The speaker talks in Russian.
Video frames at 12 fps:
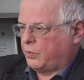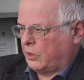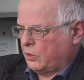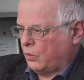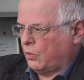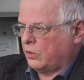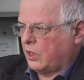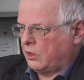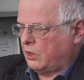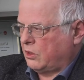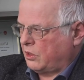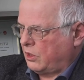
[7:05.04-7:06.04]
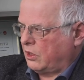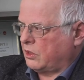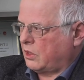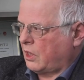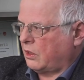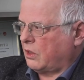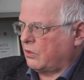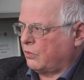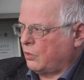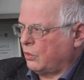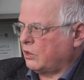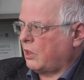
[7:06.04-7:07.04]
поскольку он один из регистраторов,
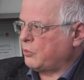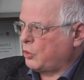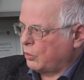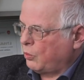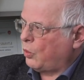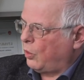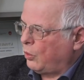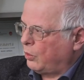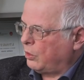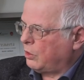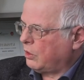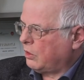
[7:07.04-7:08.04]
то он там что-то мухлюет.